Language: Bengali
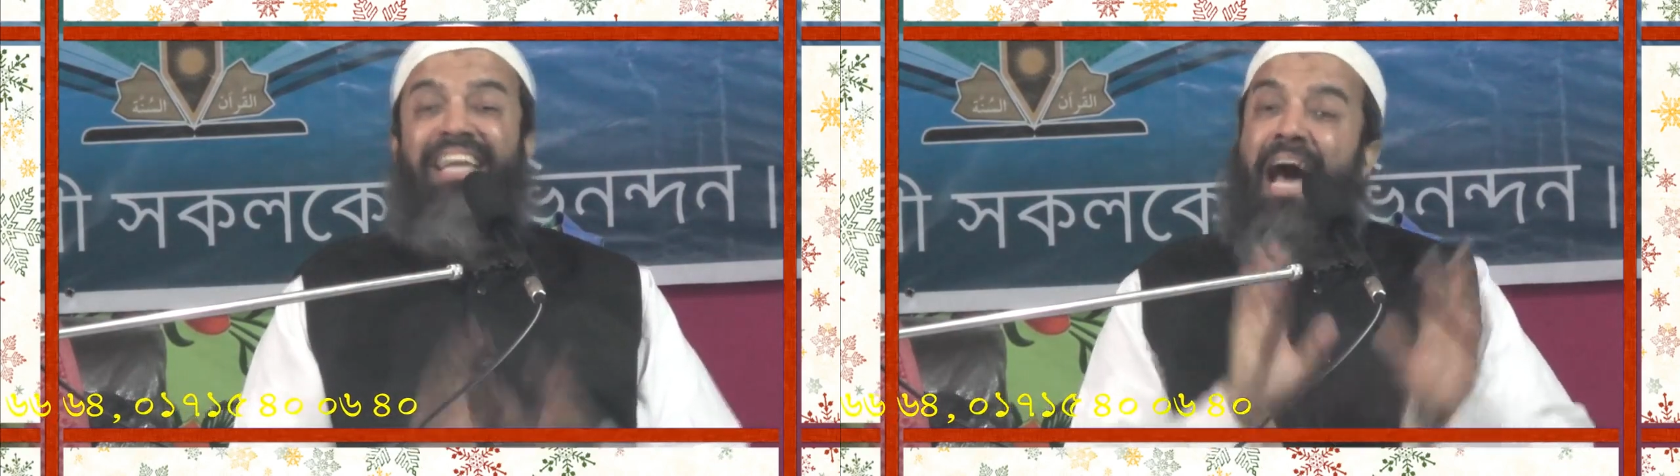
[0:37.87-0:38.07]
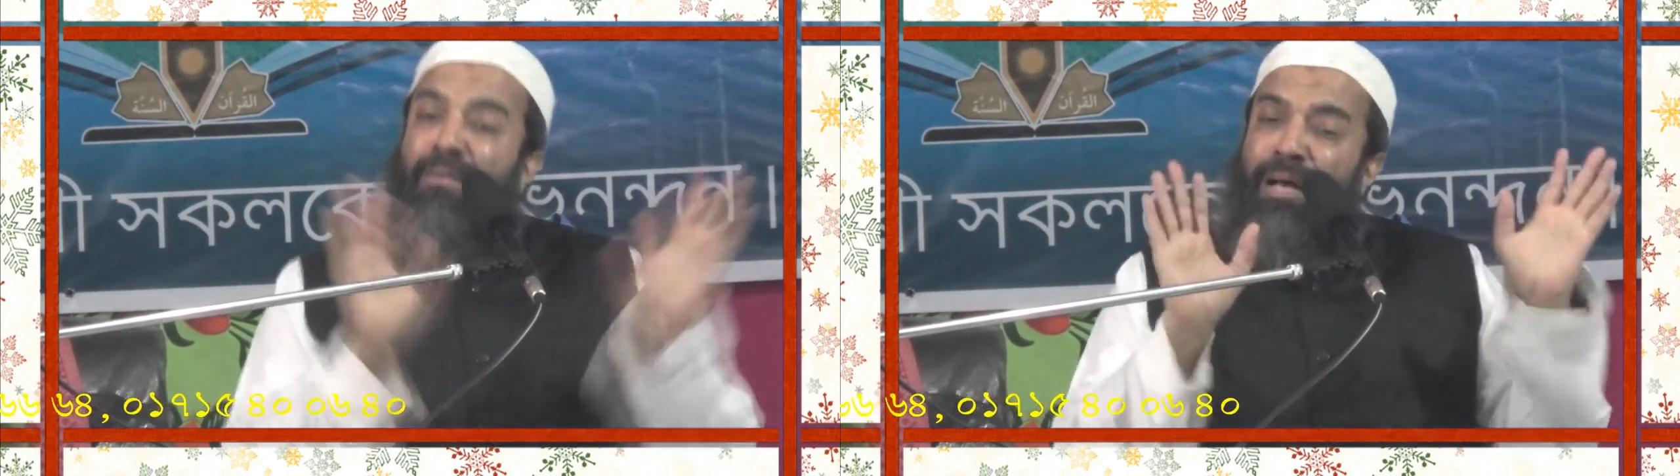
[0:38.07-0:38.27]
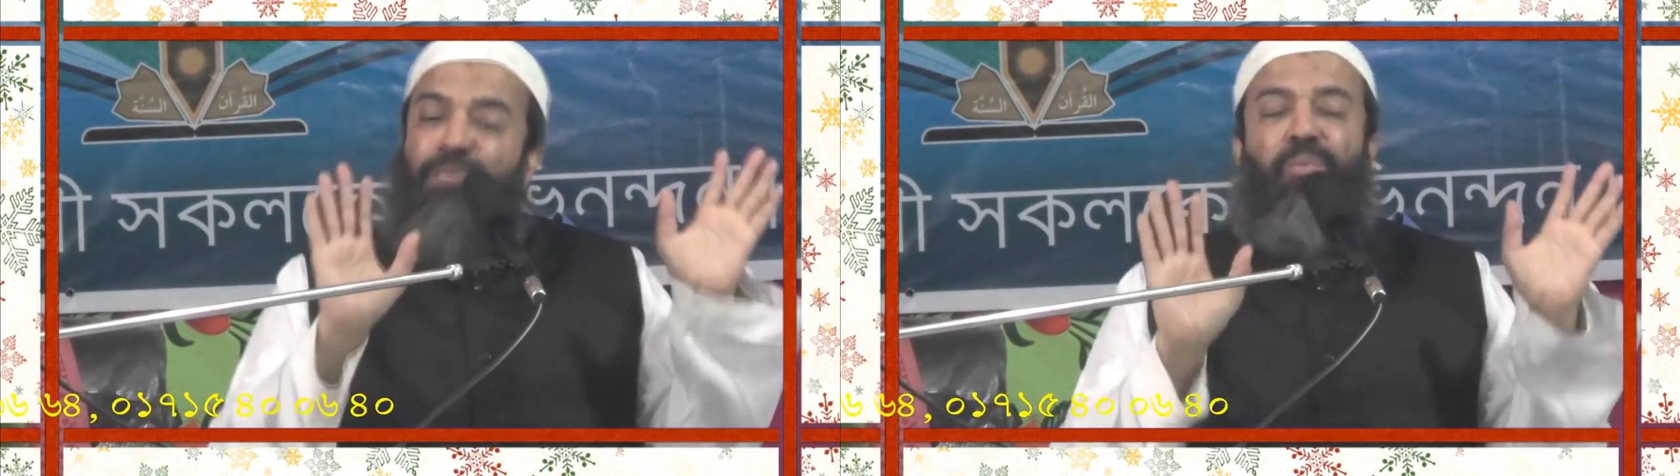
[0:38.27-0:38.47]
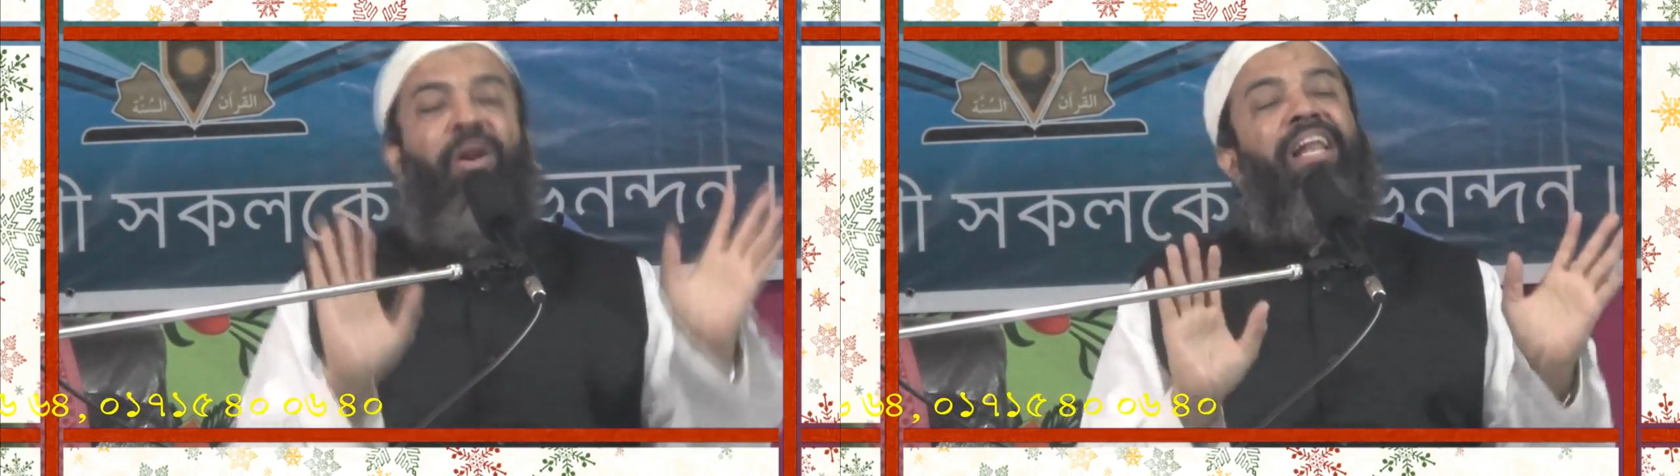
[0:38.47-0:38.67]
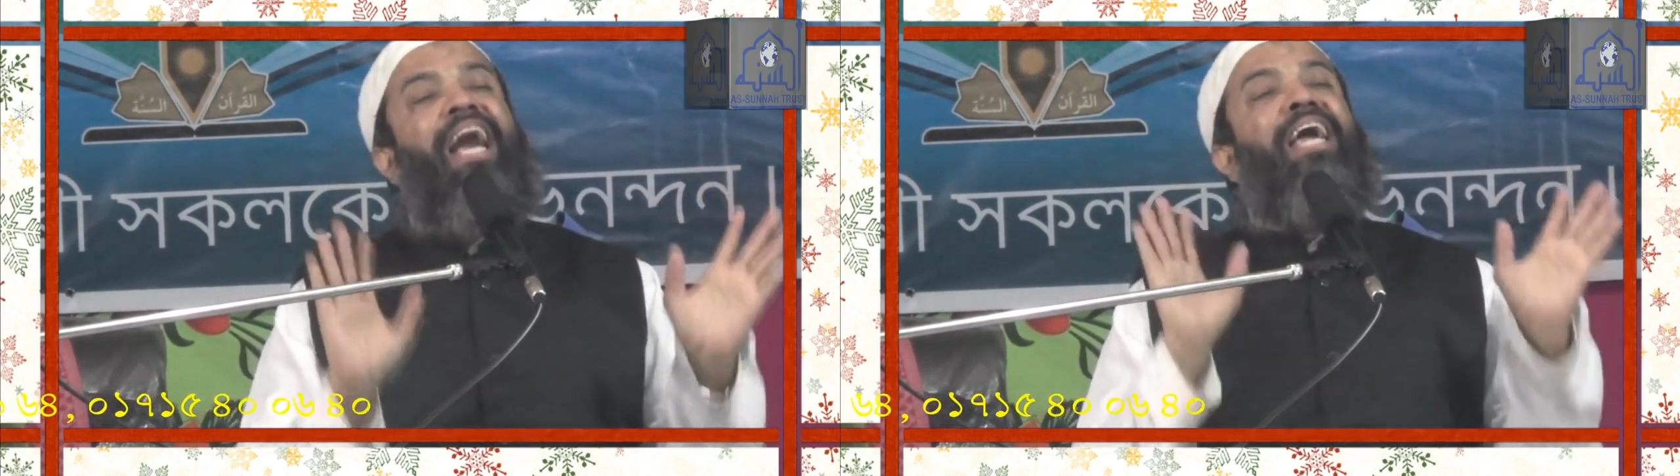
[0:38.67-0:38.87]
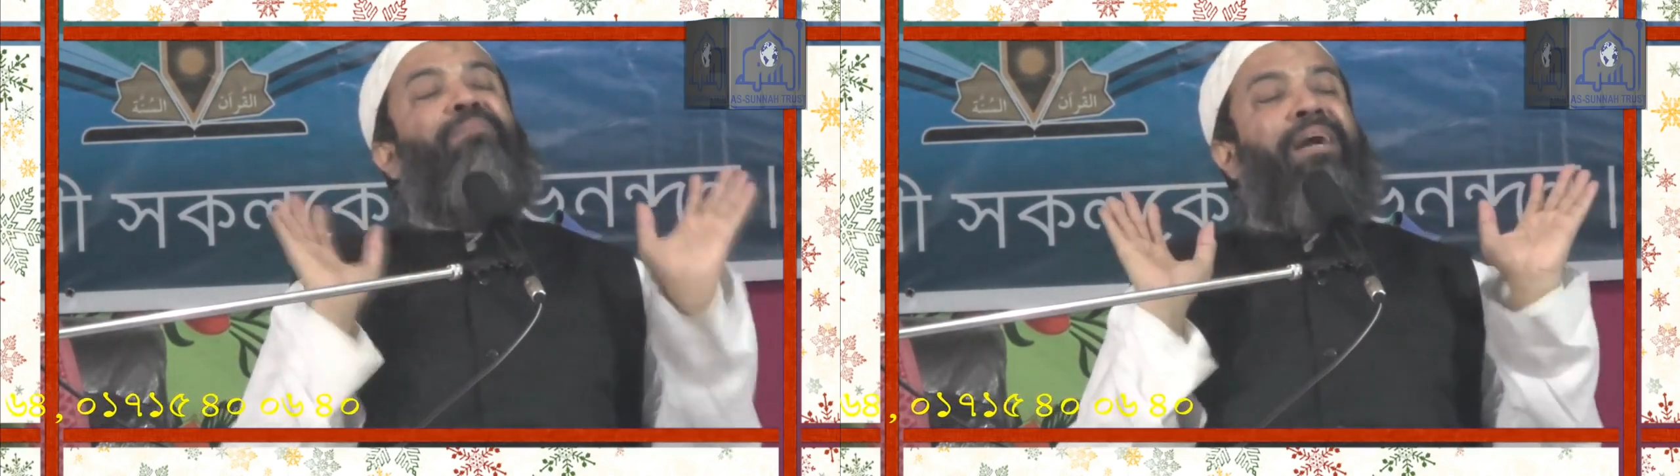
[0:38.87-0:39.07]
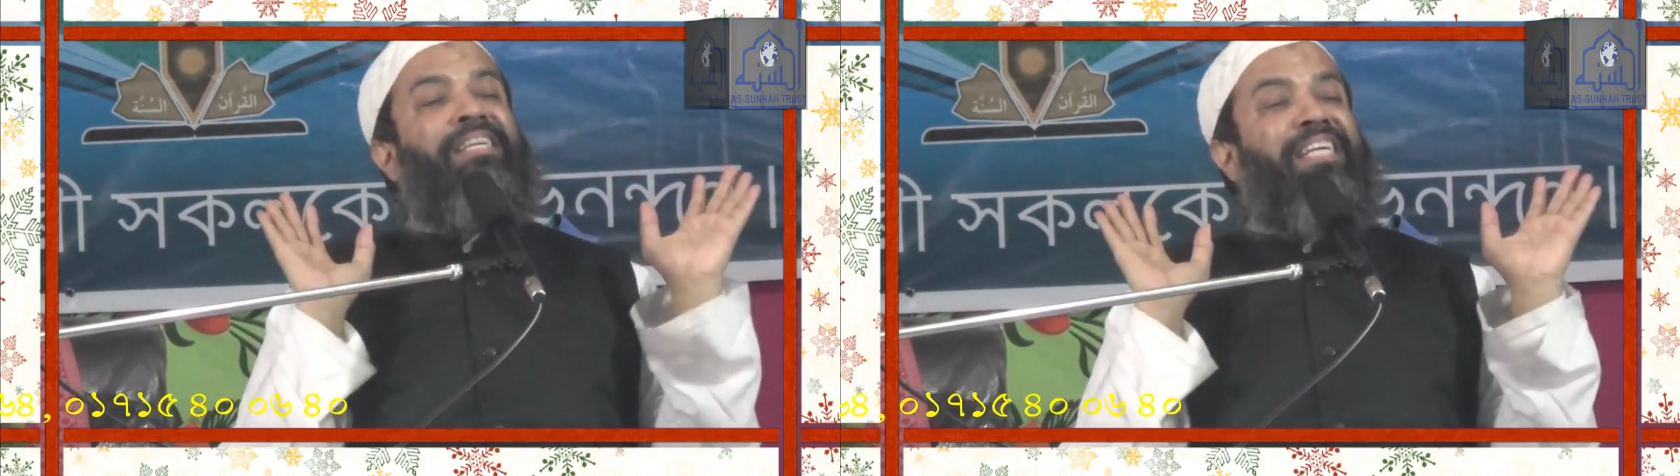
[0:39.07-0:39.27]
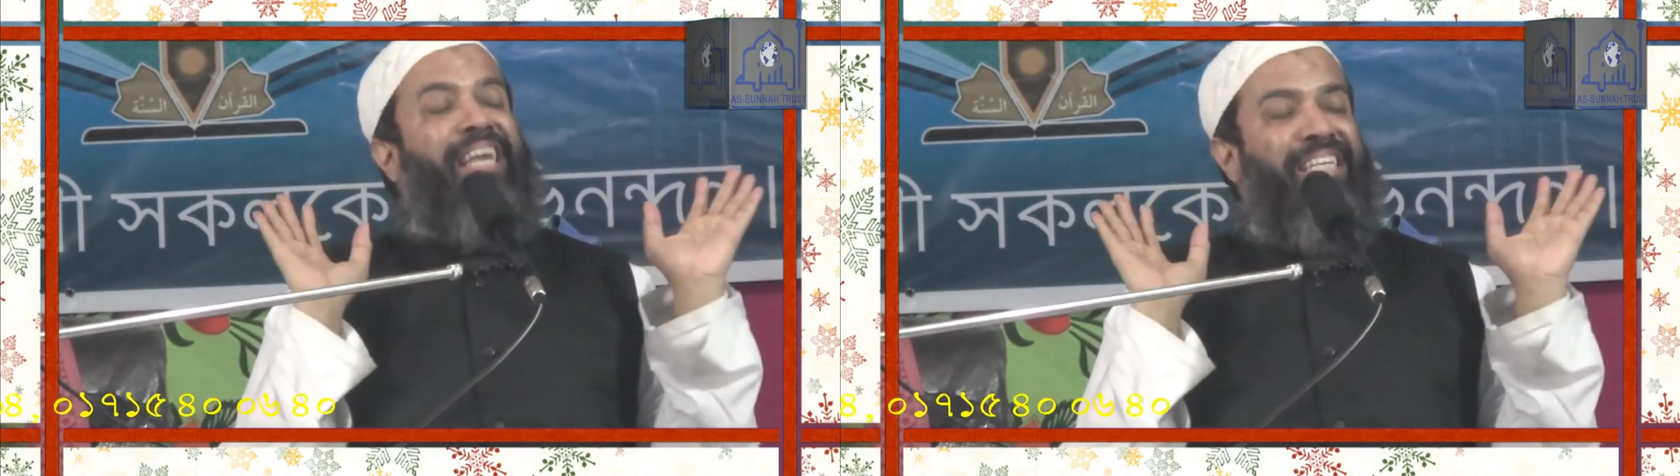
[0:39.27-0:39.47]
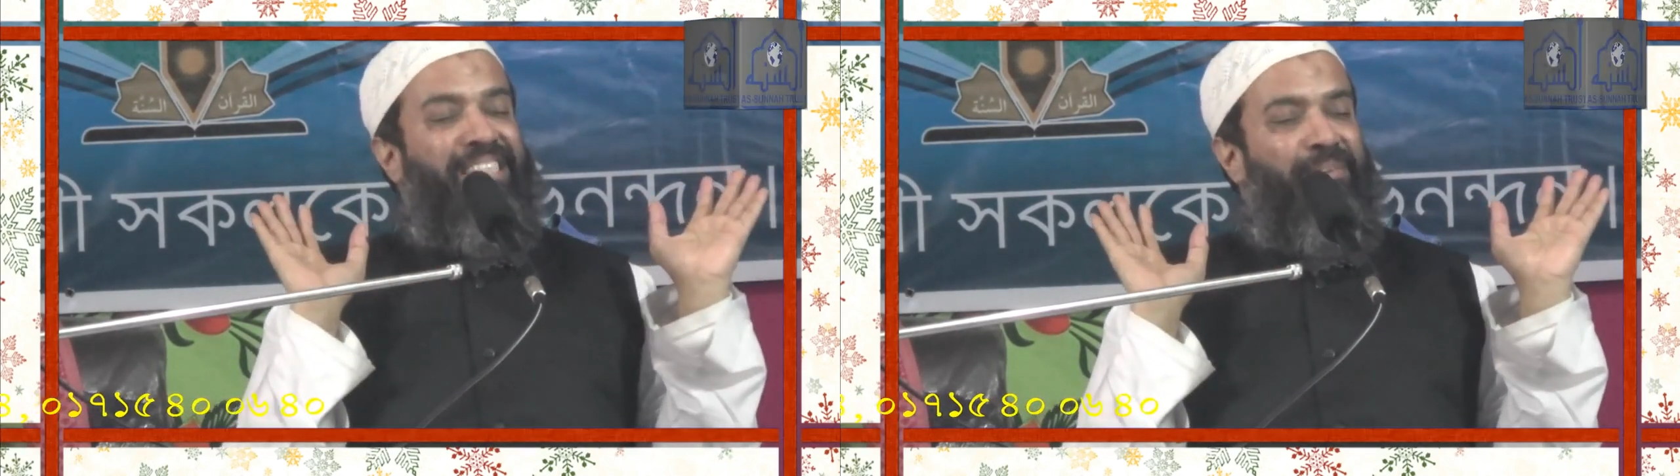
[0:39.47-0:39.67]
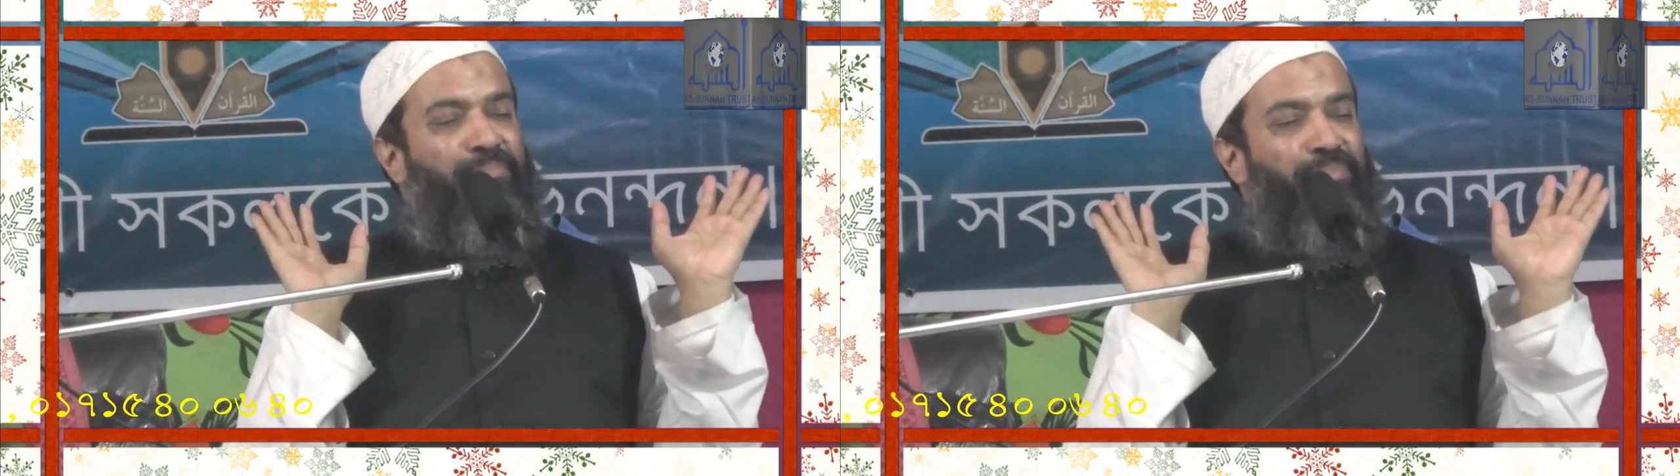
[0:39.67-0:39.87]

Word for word: নামাজ পড়ে না ইমান ঠিক আছে